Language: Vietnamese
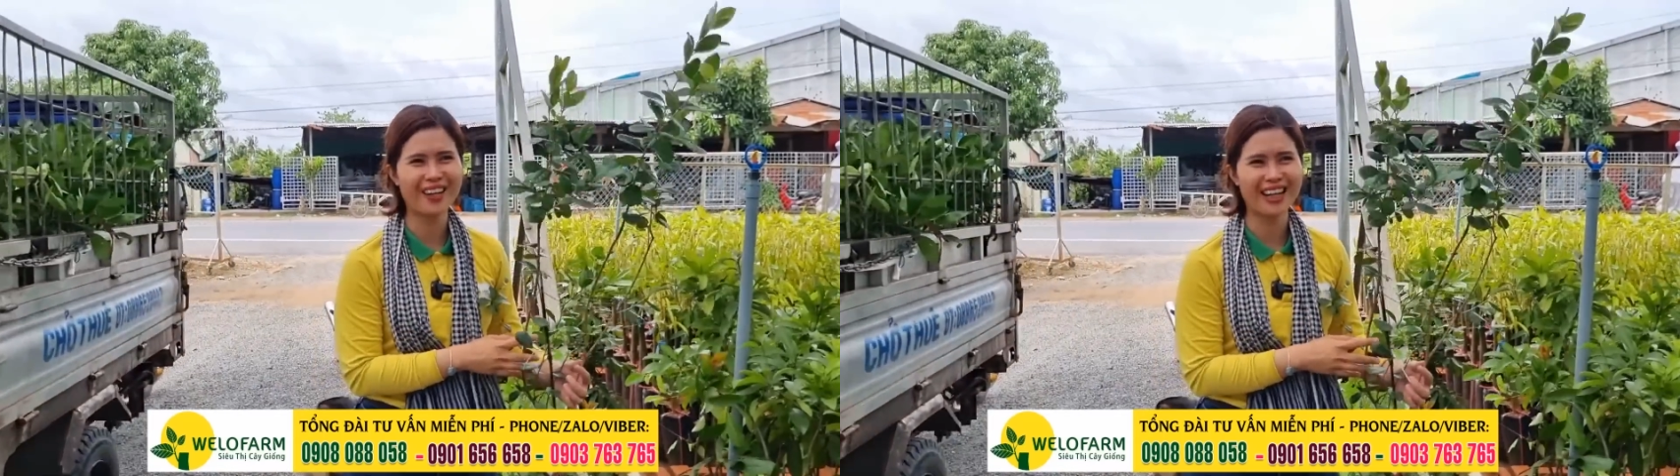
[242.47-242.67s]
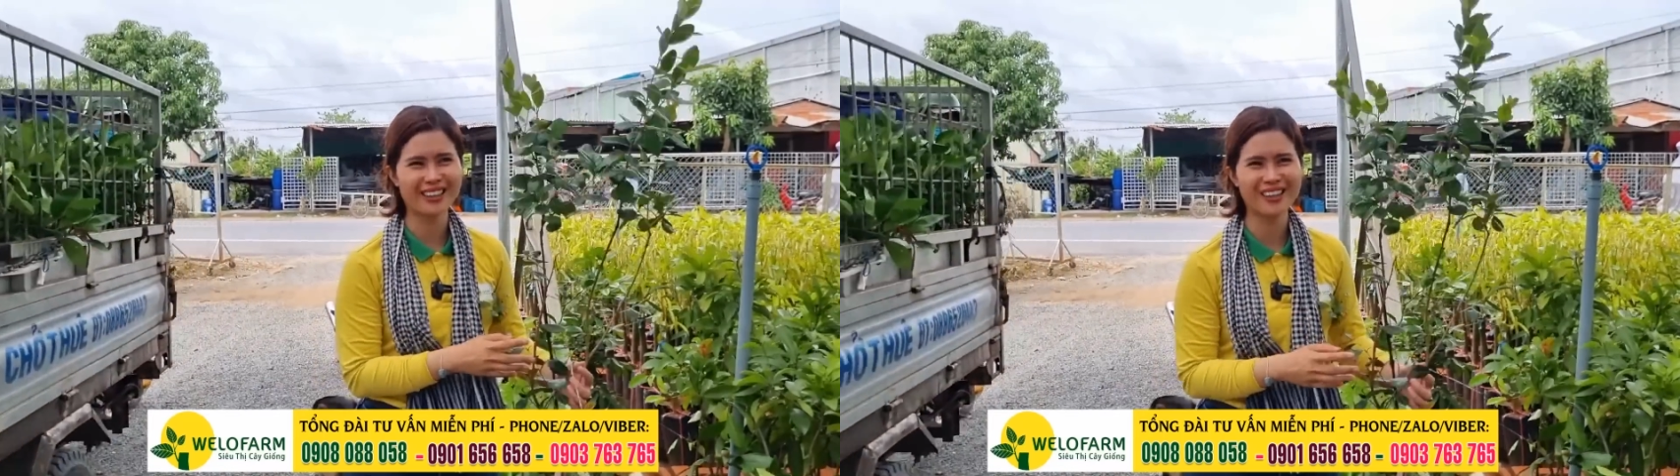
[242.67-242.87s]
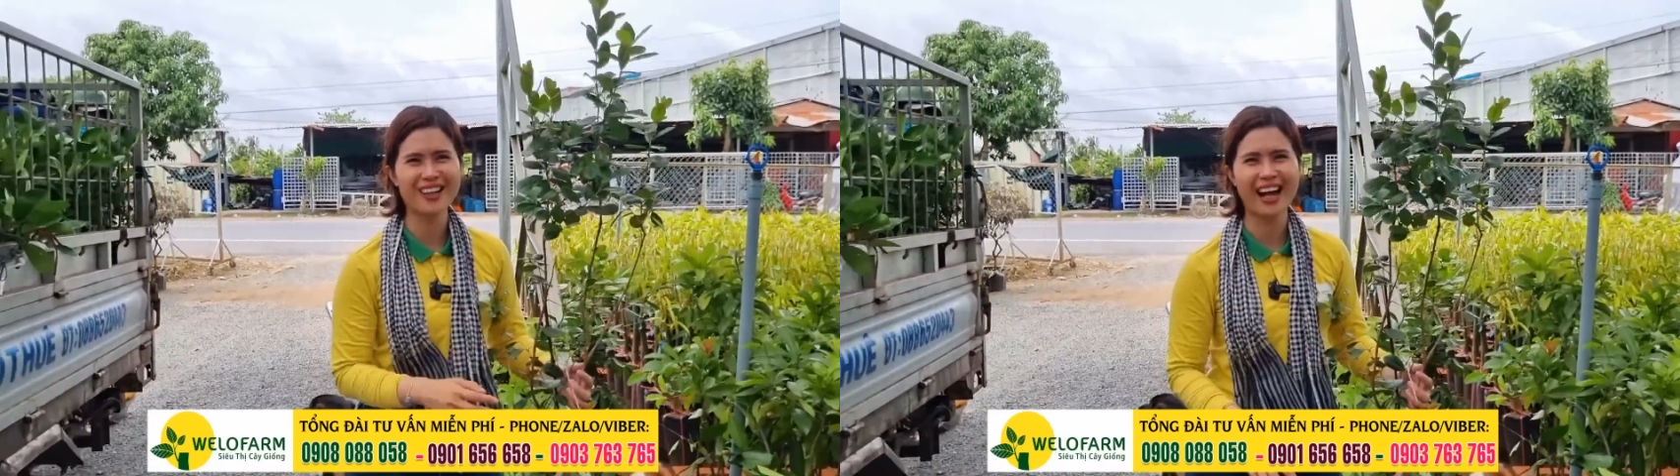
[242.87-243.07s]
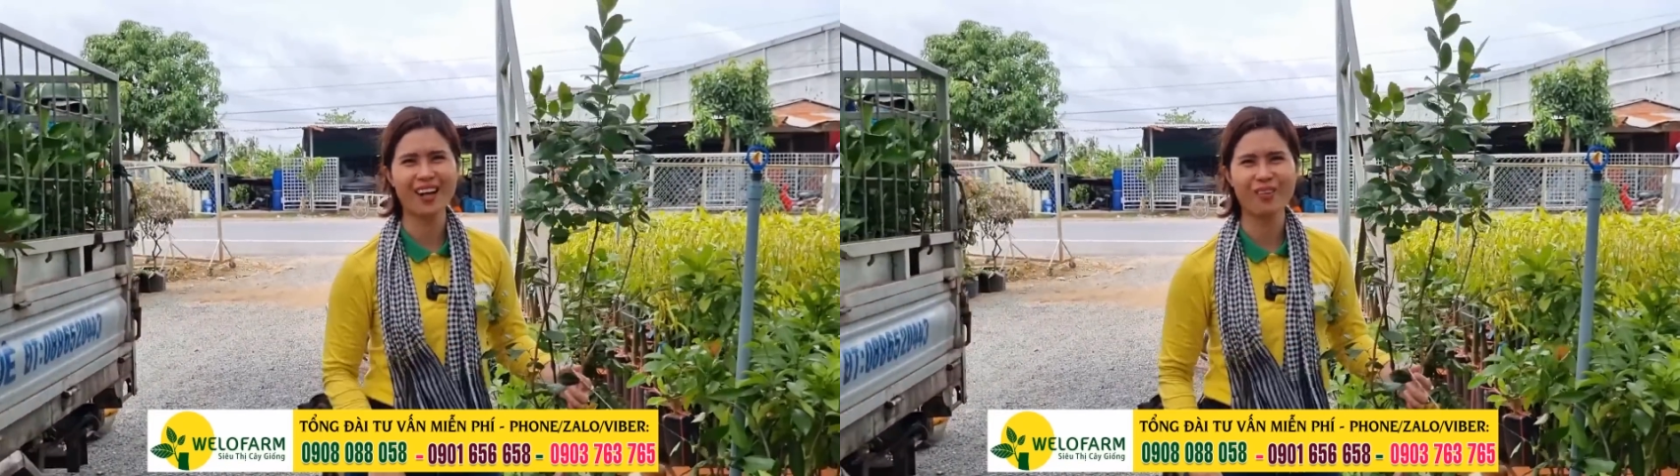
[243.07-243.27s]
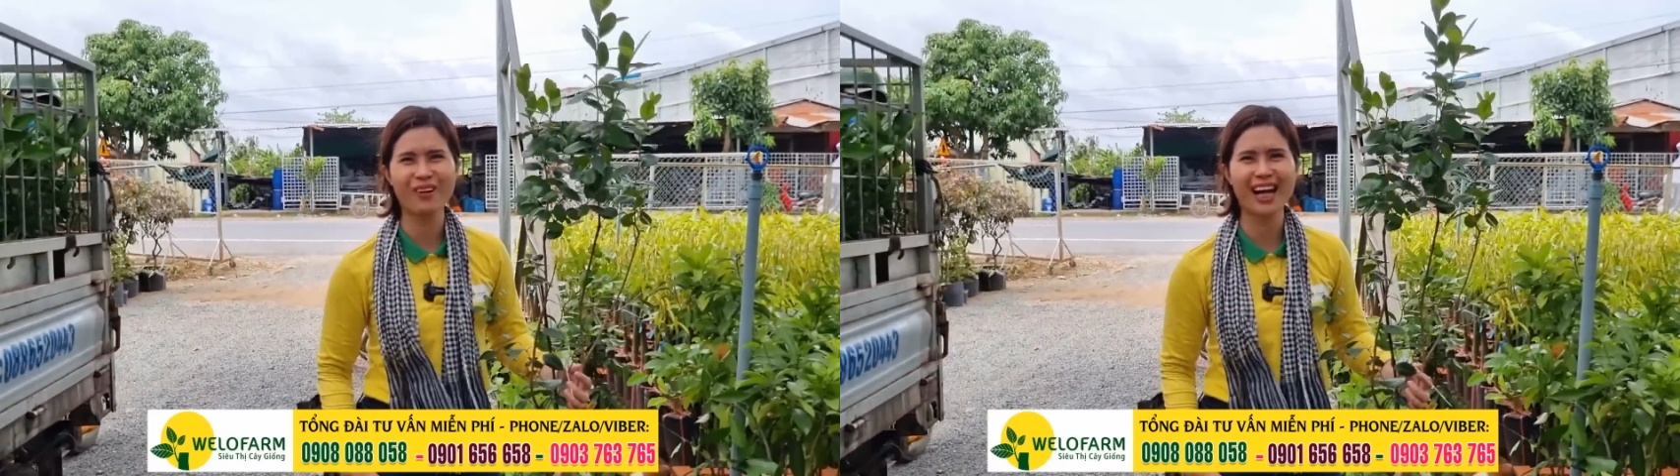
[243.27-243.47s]
cái đặc tính nó
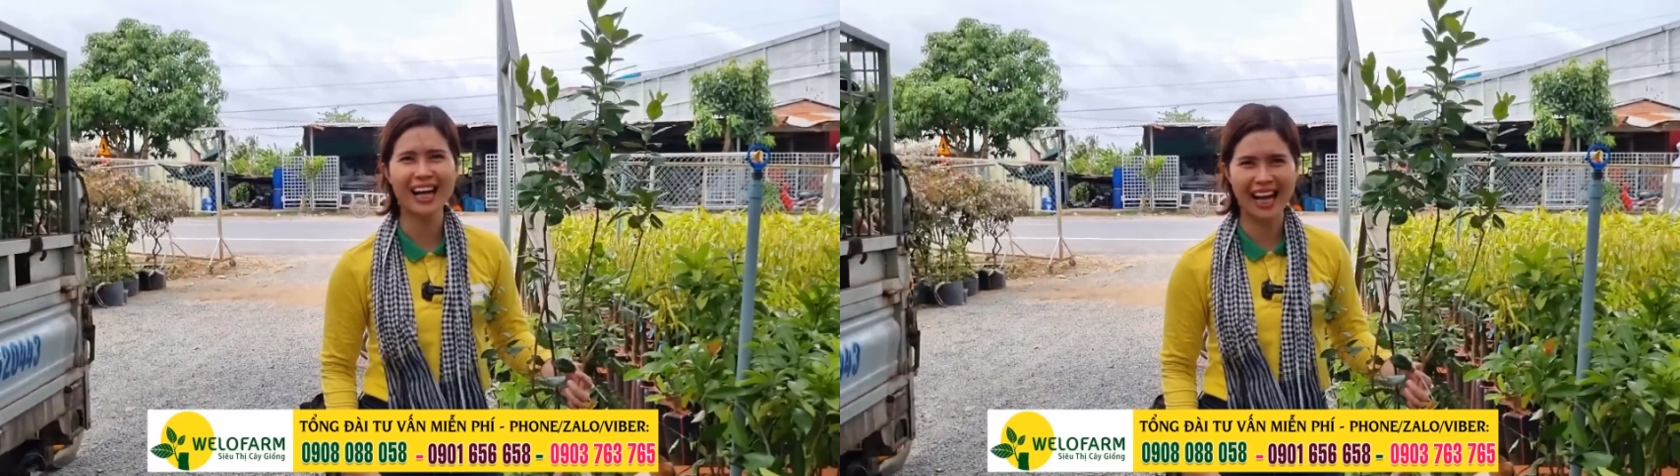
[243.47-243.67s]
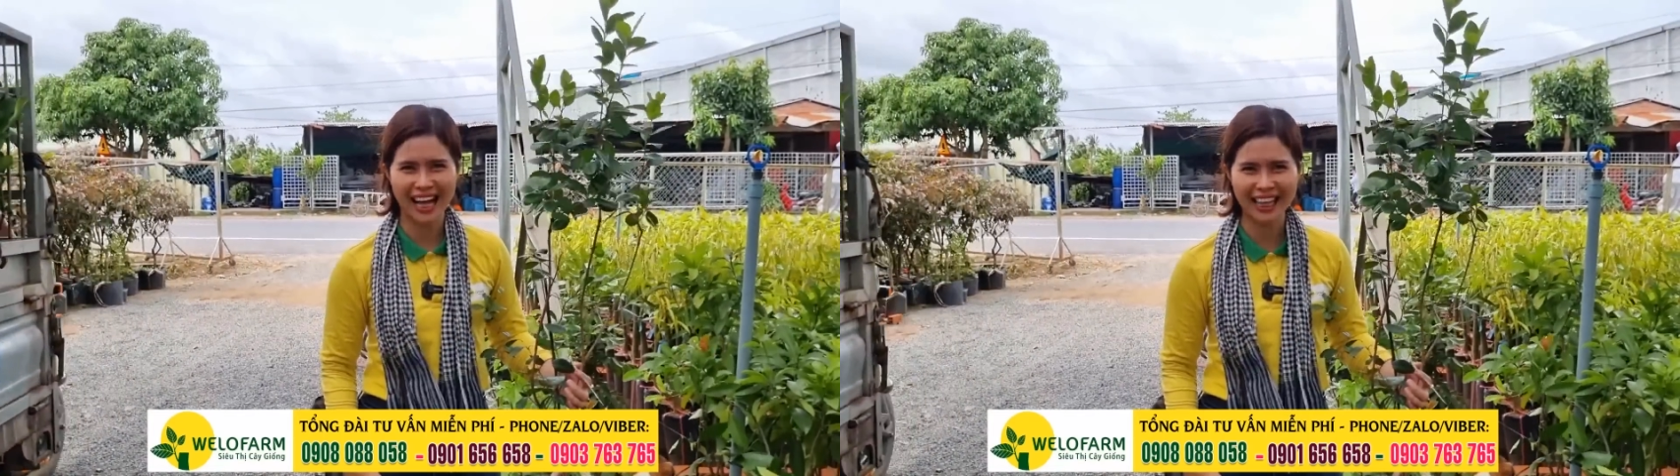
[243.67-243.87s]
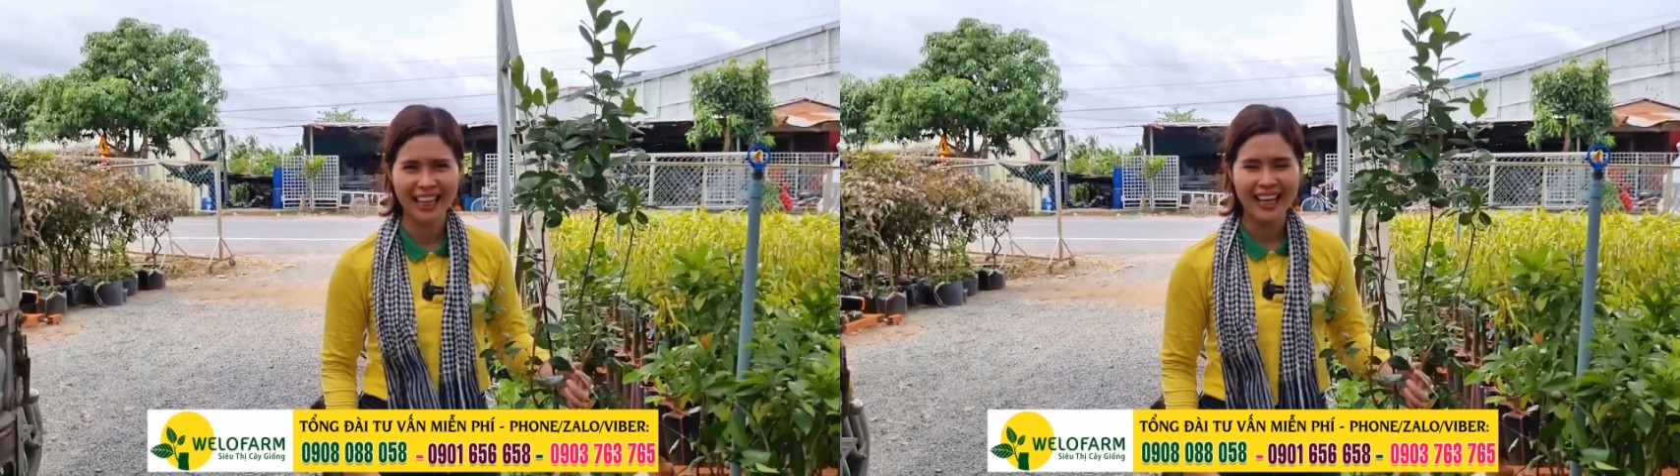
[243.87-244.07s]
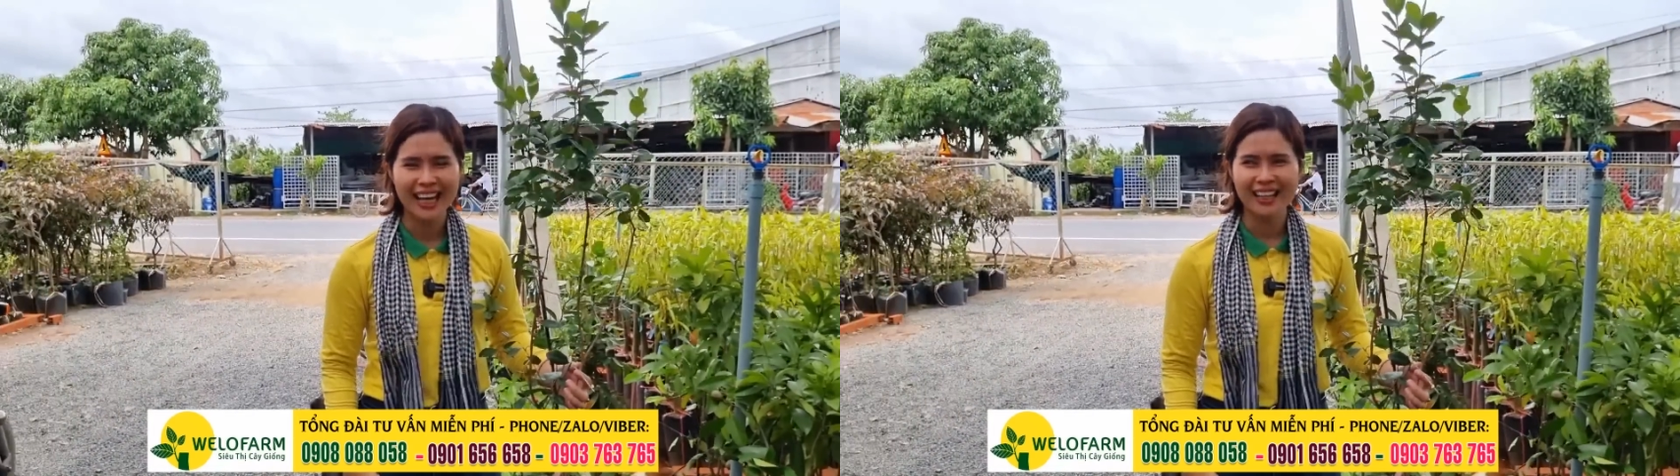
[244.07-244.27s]
ăn cũng khá là hay